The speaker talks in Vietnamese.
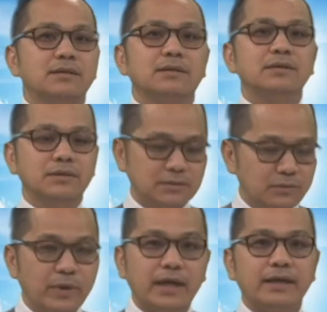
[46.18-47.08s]
Kính thưa
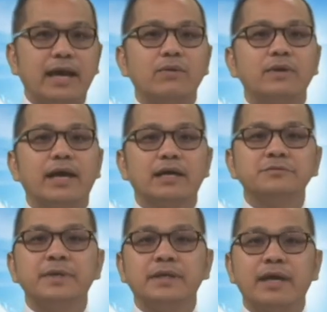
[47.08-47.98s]
quý khán giả của đài
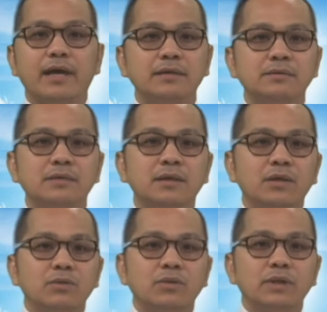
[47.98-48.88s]
SPTN,
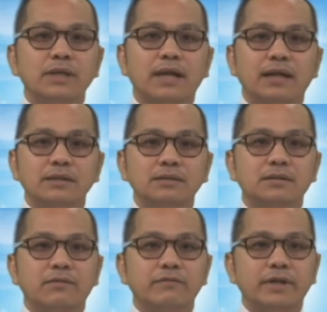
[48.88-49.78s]
tôi nghĩ rằng dân
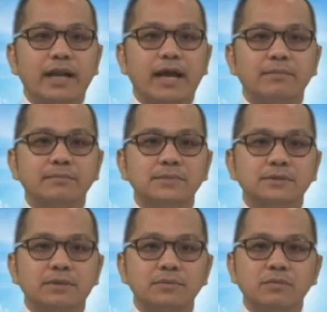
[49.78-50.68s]
tộc Việt Nam
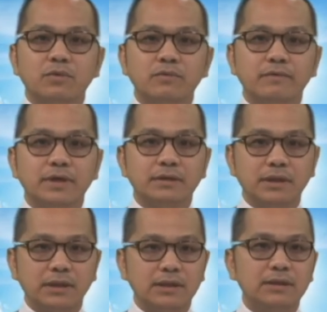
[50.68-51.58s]
sống trong khu vực
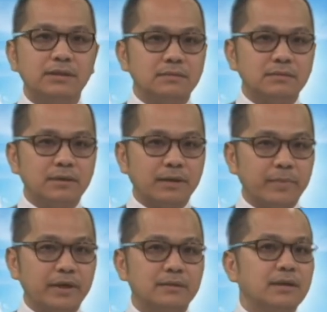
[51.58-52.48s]
địa lý đặc
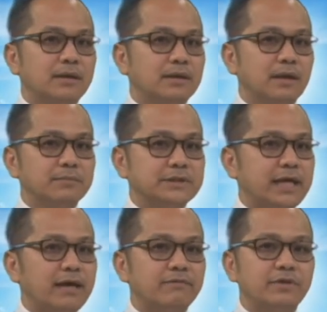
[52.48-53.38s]
biệt nằm
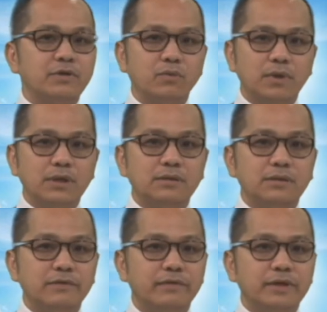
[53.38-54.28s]
sát với Trung Quốc.
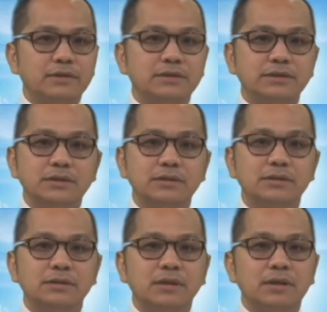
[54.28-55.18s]
Người Việt từ
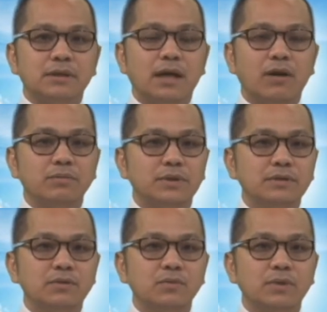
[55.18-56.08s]
xưa đã học
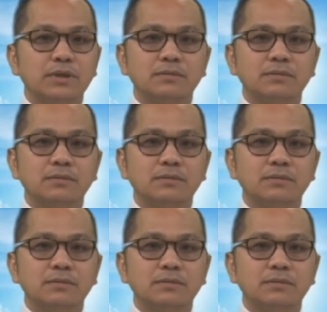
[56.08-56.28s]
chữ Trung Quốc,